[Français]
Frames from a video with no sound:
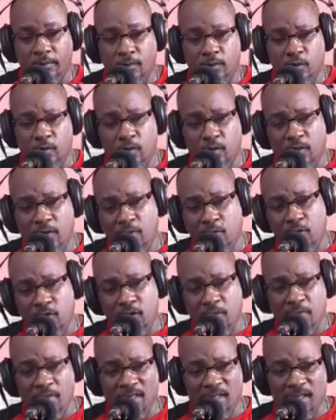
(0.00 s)
Donc c'est
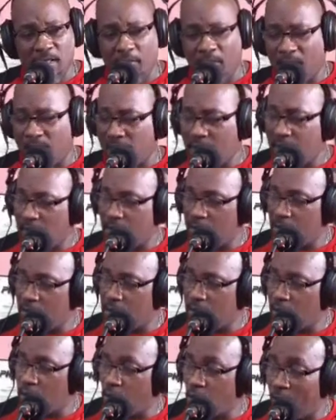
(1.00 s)
musique bien sympathique, un
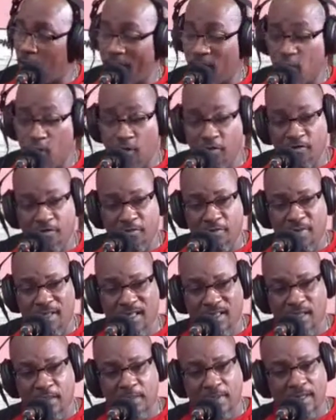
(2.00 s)
petit compas love
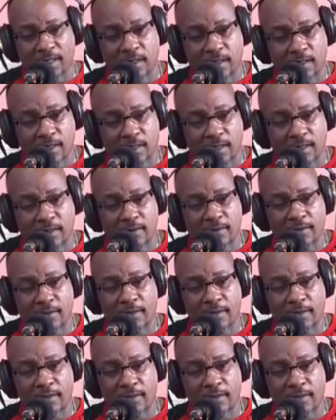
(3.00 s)
bien sympathique.